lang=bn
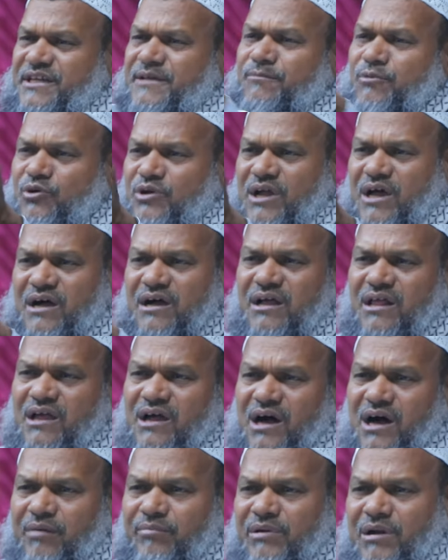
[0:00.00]
নিব না
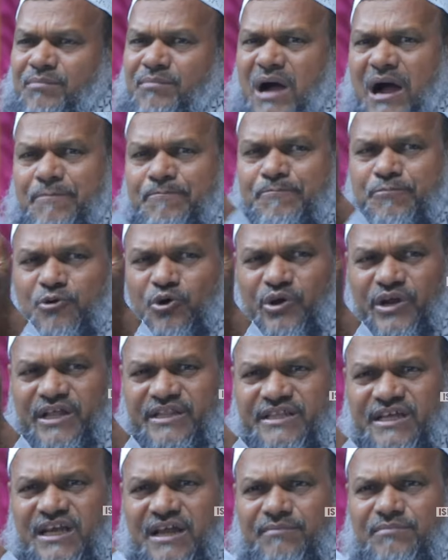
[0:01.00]
আমরা মাফ করে
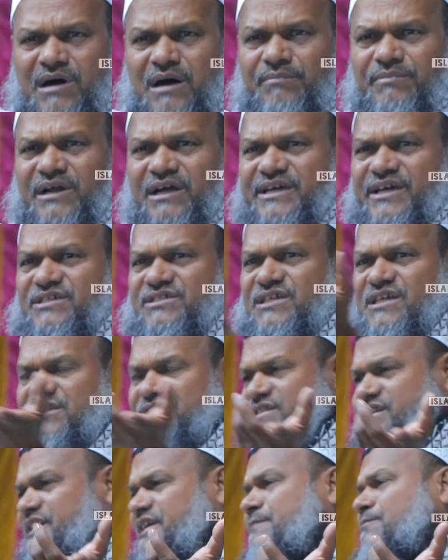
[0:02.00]
দিলাম আমরা কেশাস
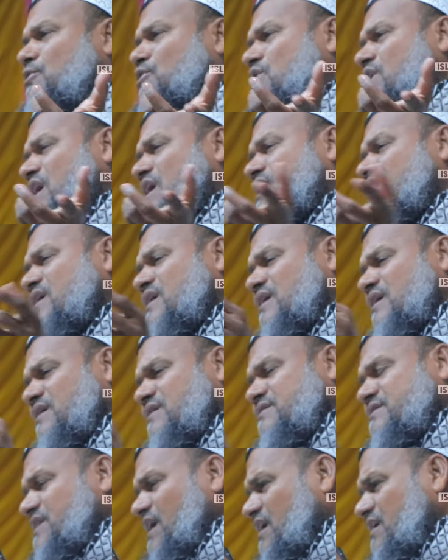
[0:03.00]
নিব না
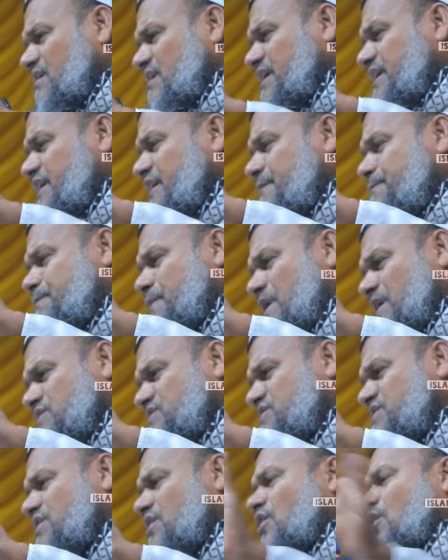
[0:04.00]
তাহলে এর
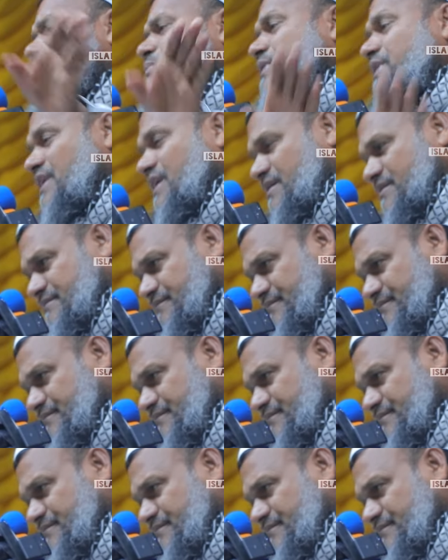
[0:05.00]
ফাঁসি হবে না